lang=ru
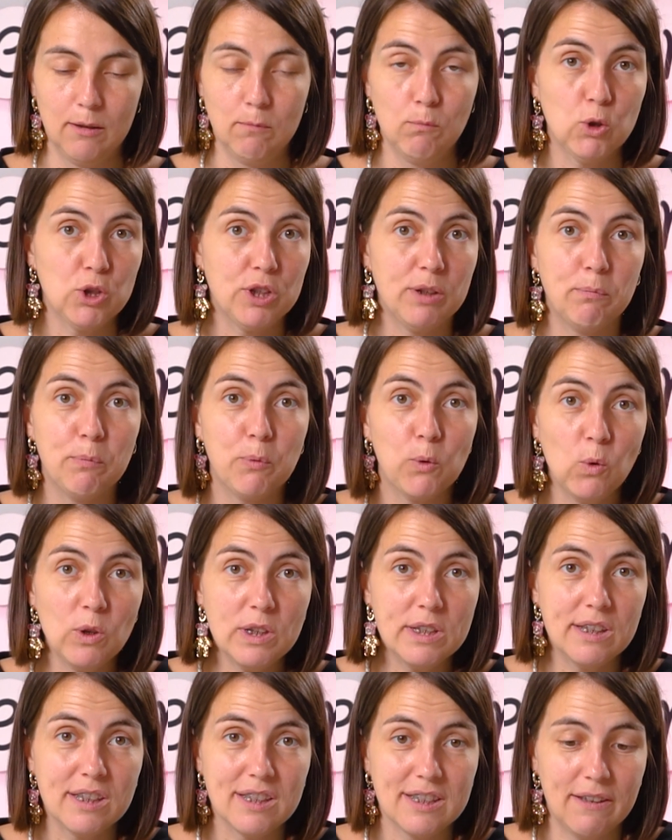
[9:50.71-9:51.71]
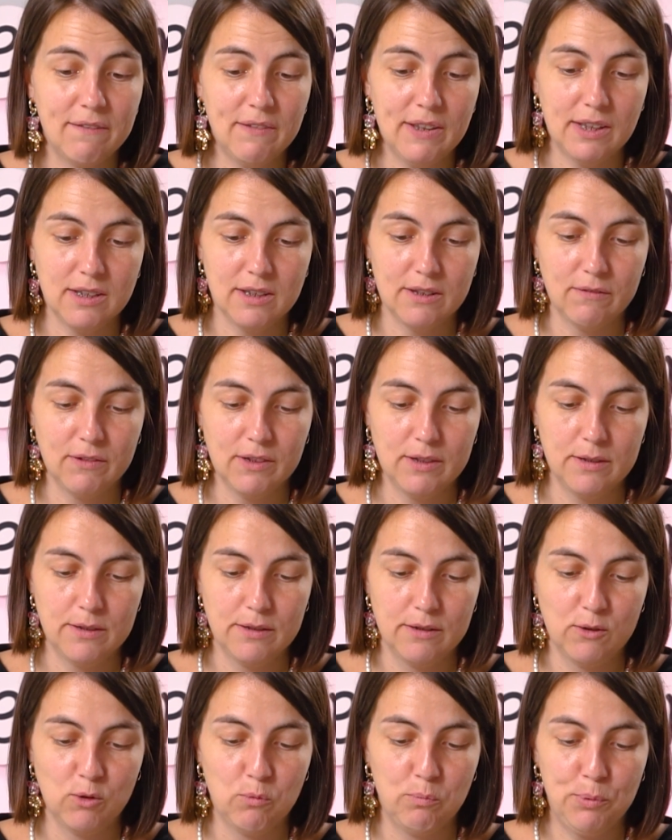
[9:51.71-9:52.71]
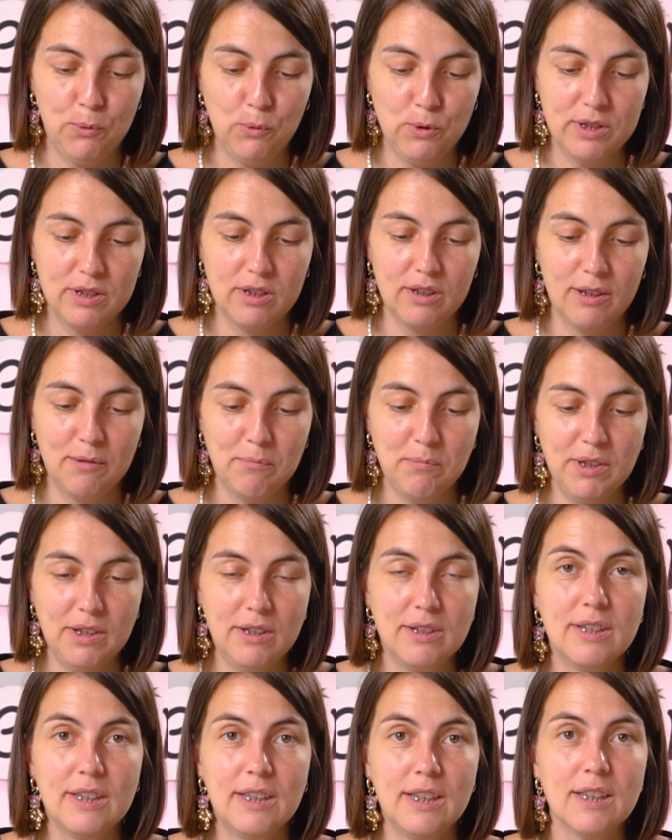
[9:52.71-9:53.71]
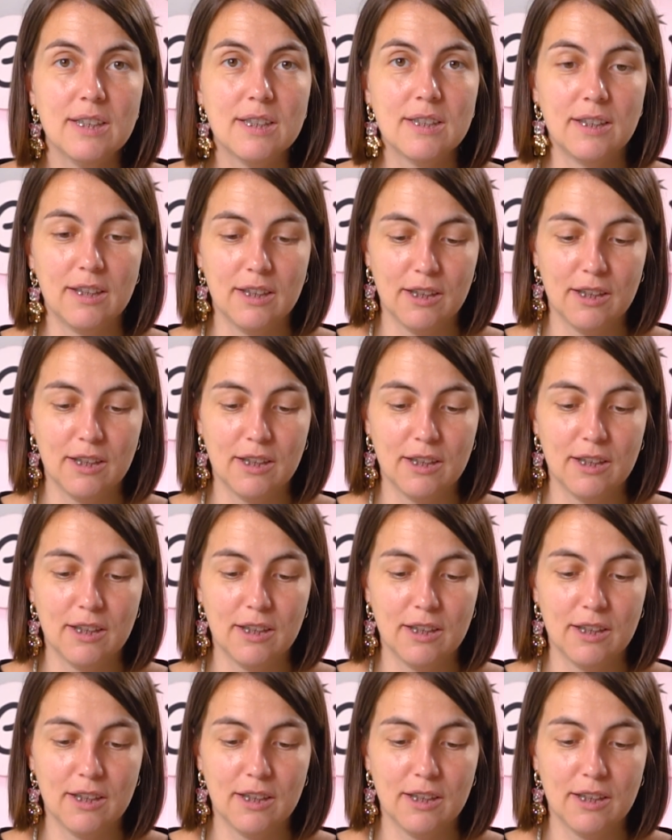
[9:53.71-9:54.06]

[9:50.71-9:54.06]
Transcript: Можно просто завязывать, но просто нам не интересно.